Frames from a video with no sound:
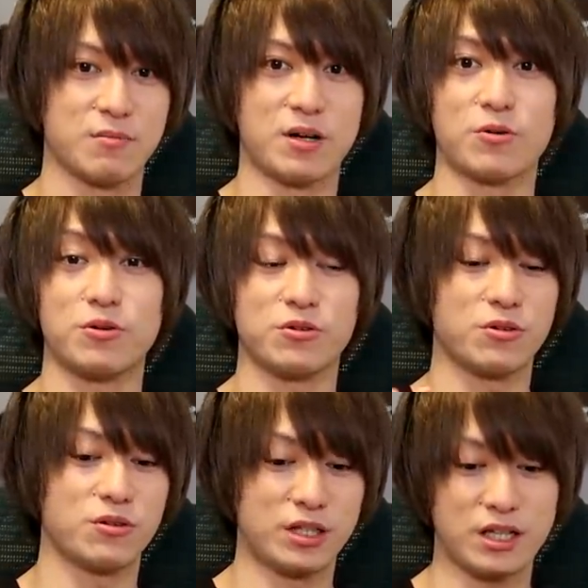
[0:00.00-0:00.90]
まあ、こ
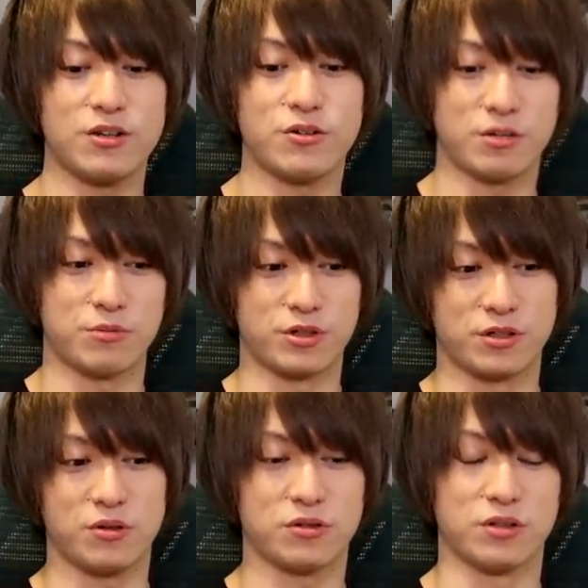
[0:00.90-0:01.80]
のね、料理も
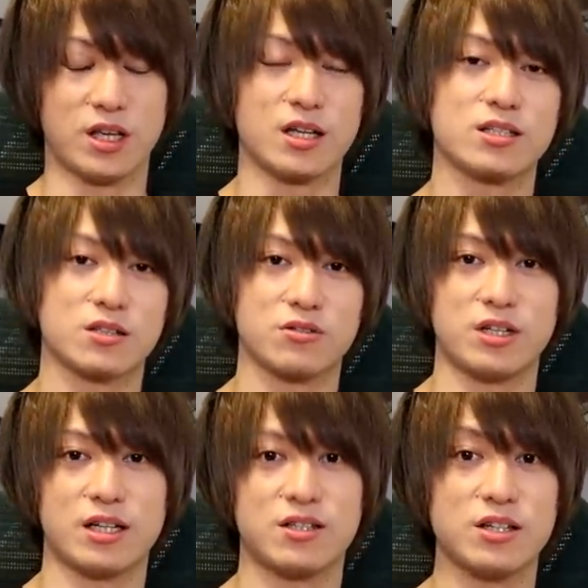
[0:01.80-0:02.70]
すごくね、作
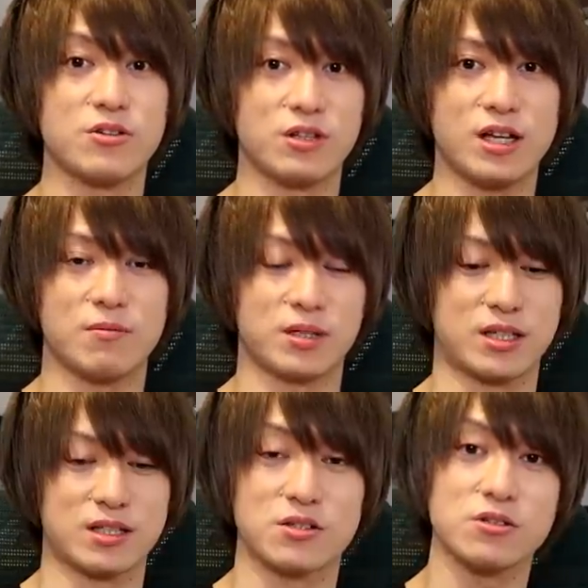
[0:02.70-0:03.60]
りやすいので、ま
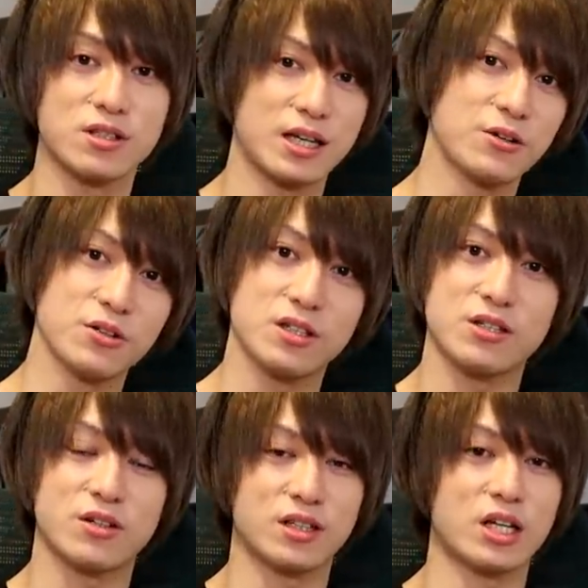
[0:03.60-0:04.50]
た作ったよっ
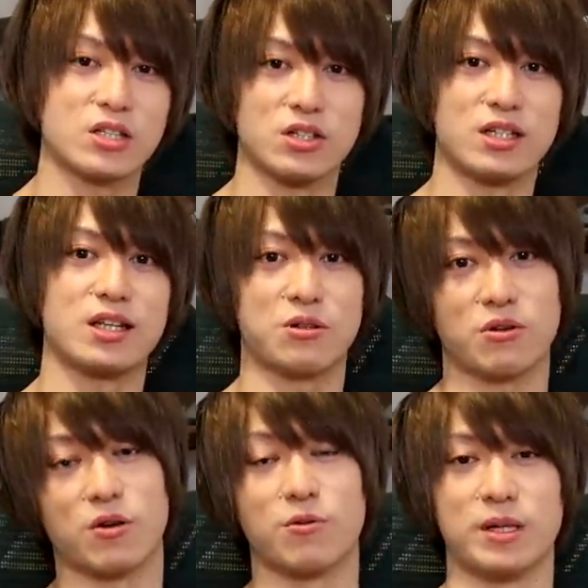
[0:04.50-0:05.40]
ていう方は Twitter
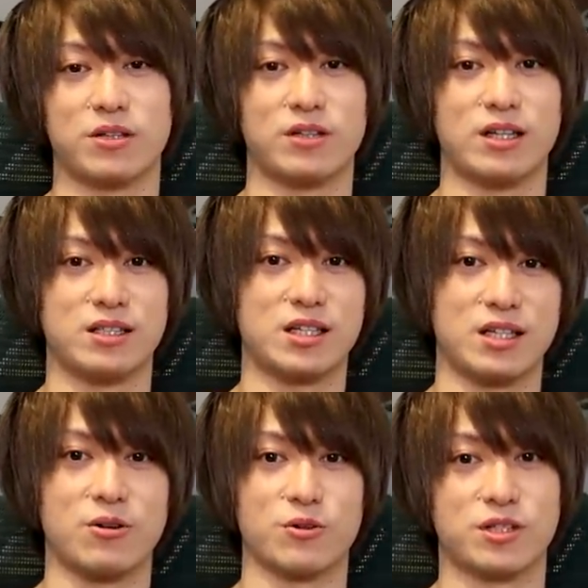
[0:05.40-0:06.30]
とかコメントで、ね、ぜ
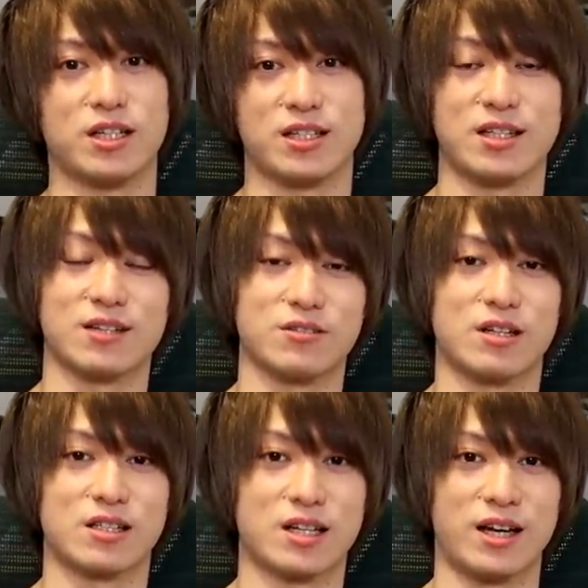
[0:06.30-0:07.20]
ひ教えてく
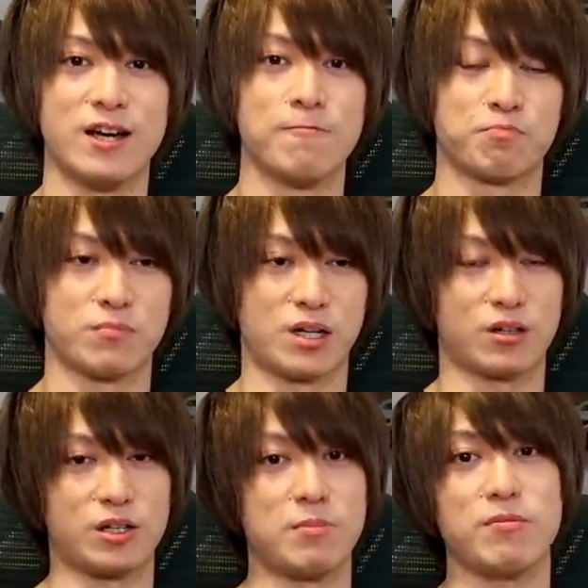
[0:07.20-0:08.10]
ださい。まあ、
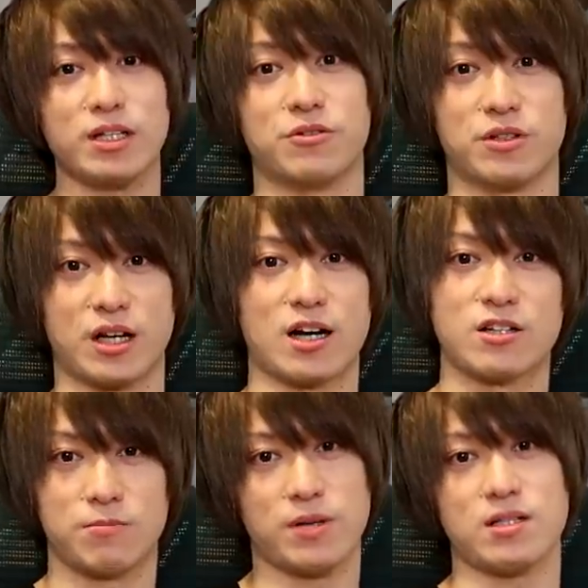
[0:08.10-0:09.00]
今のね、
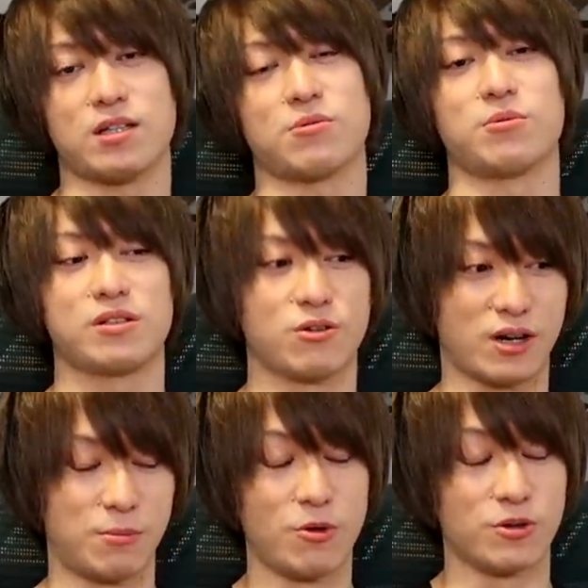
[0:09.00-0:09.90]
アクアパッツァと
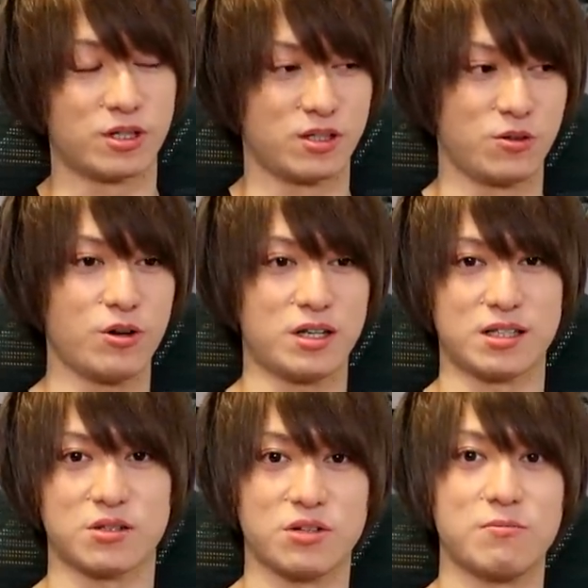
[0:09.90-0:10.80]
かもすごい
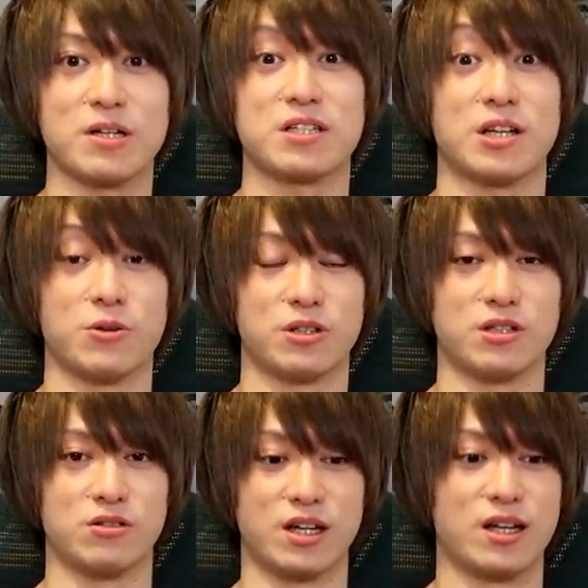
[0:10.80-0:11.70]
ね、作りましたよっ
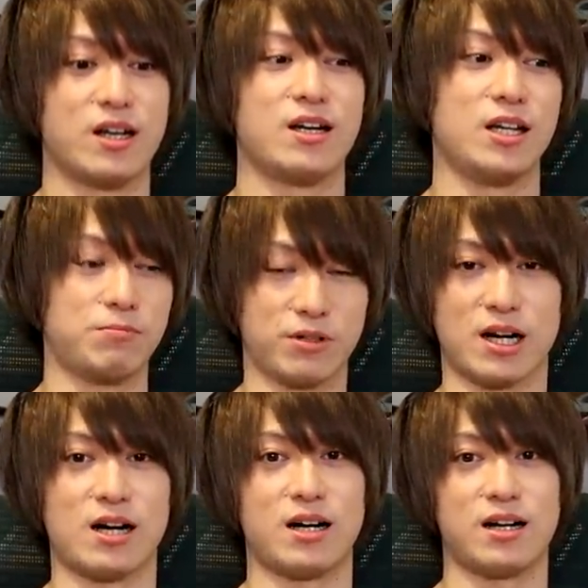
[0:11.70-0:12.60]
ていうね、リップ
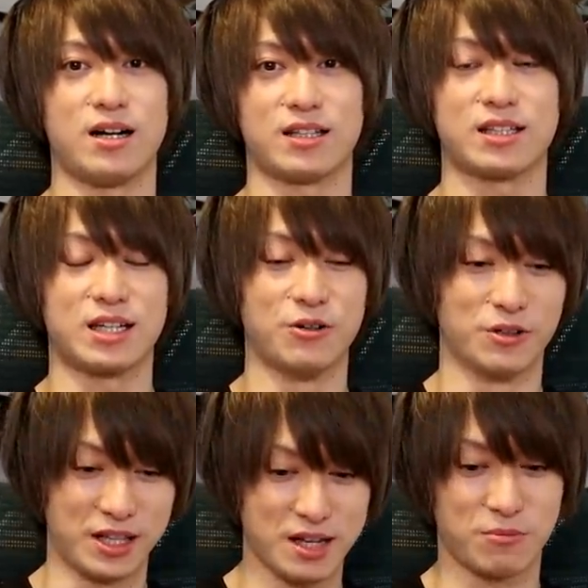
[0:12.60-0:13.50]
があった
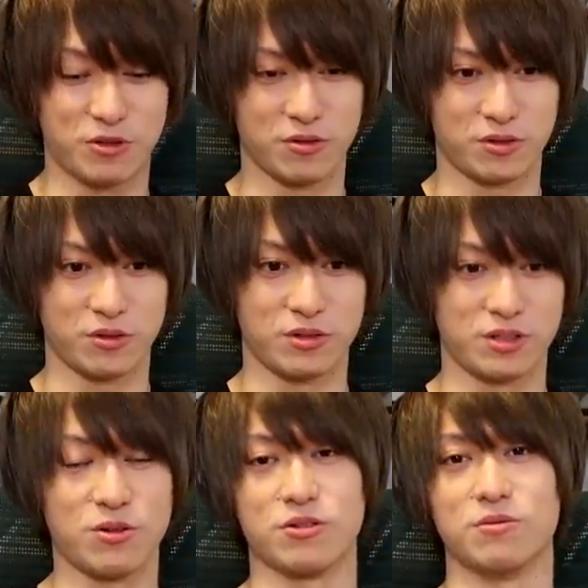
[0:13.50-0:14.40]
ので、もう本当
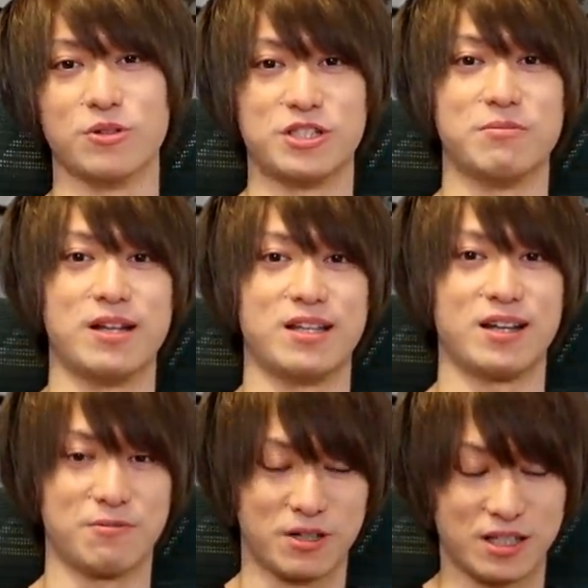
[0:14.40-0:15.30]
すごくモチベに
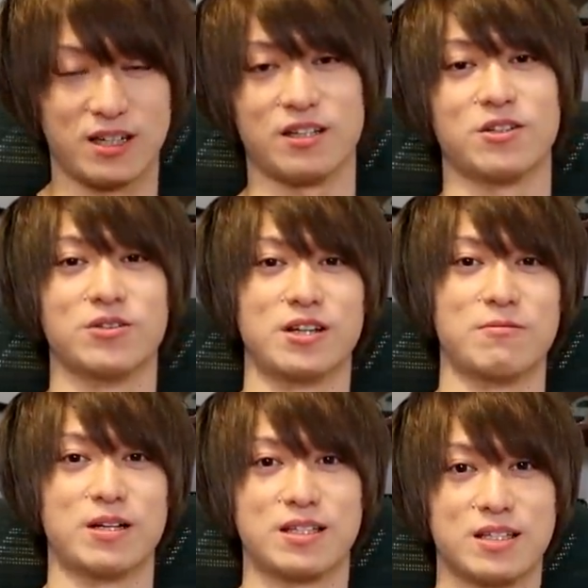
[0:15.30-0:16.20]
なります。ありがとうござい
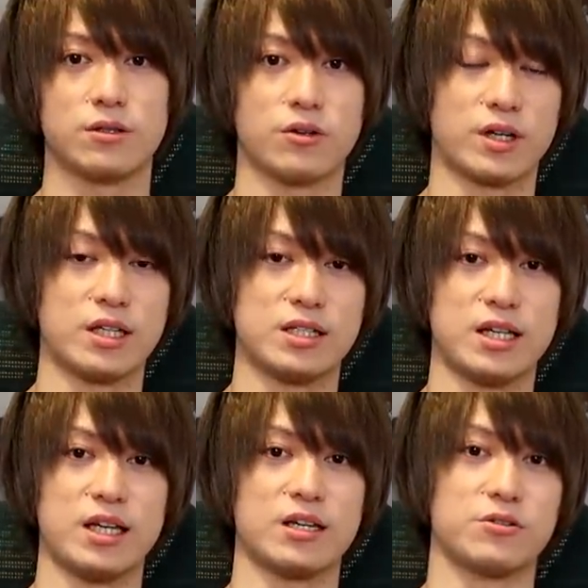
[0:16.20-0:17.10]
ます。というわけで、ぜ
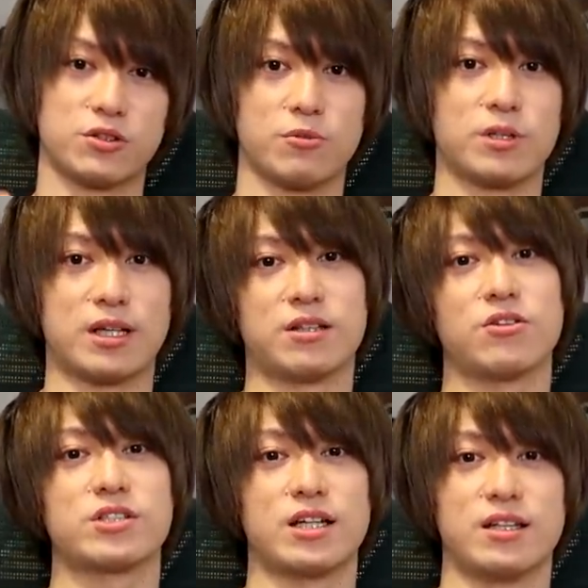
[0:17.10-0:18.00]
ひグッドボタン
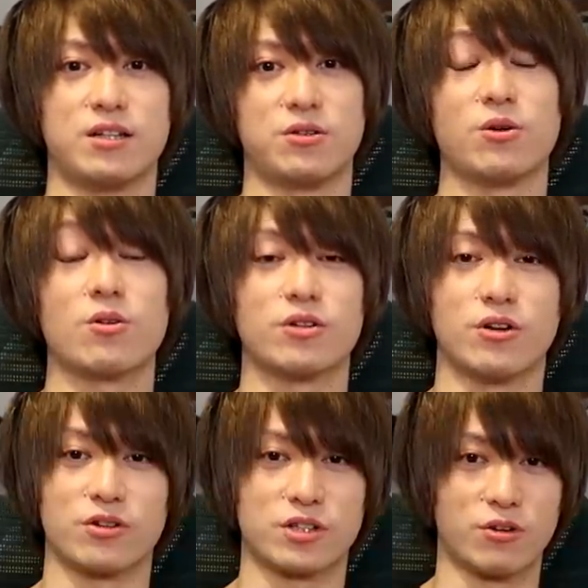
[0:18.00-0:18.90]
とチャンネル登録
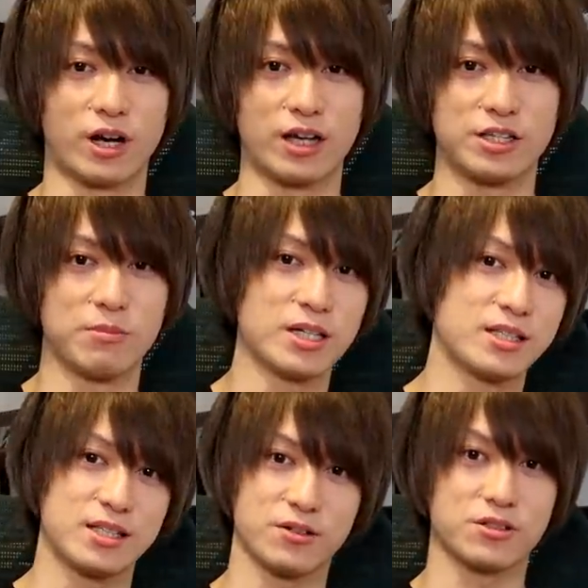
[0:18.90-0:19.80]
よろしくお願いしま
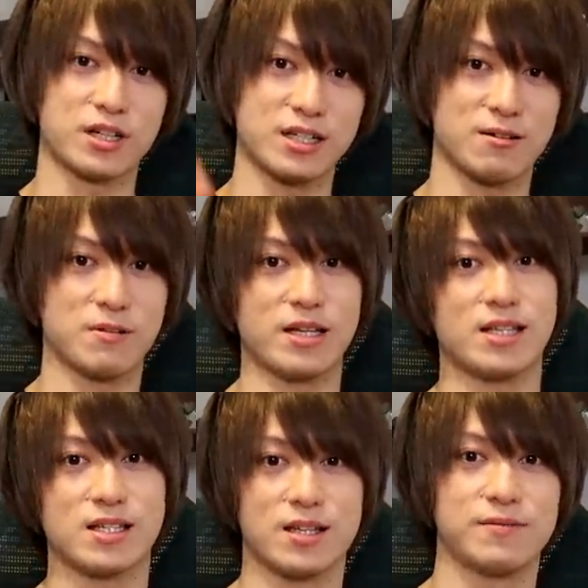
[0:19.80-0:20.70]
す。お疲れ様で
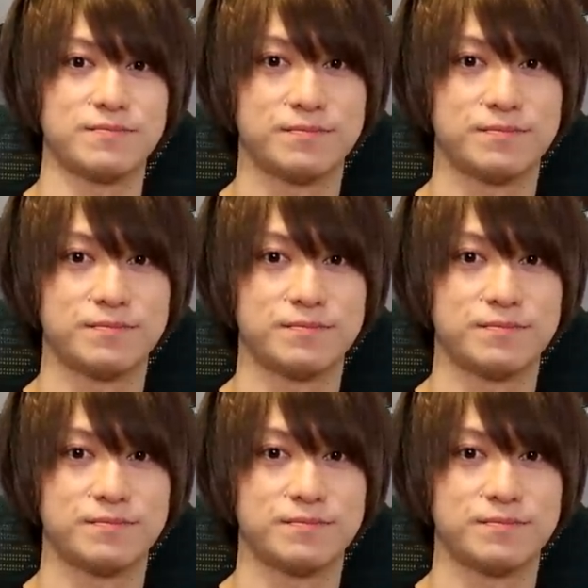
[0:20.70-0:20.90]
す。